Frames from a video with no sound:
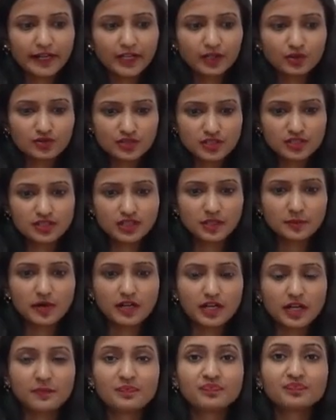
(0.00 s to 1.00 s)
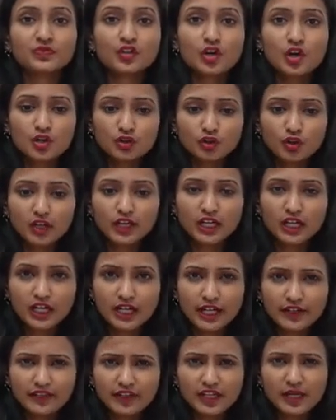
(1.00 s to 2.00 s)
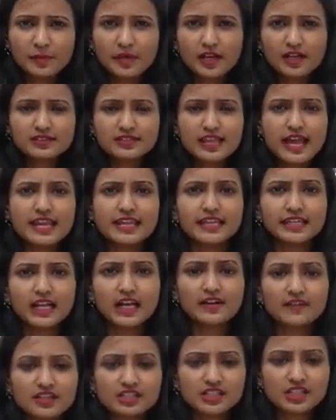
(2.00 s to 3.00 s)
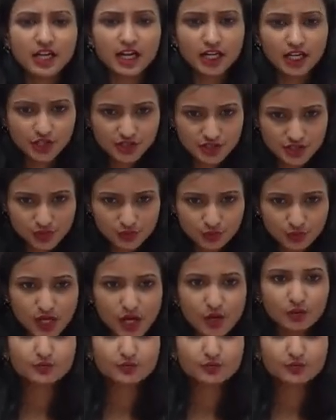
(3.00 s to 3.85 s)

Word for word: ప్యాటర్న్ వచ్చేసింది అనమాట సో ఇక్కడ ఏంటంటే మీకు శారీ కావాల్సిన కలెక్షన్స్ కూడా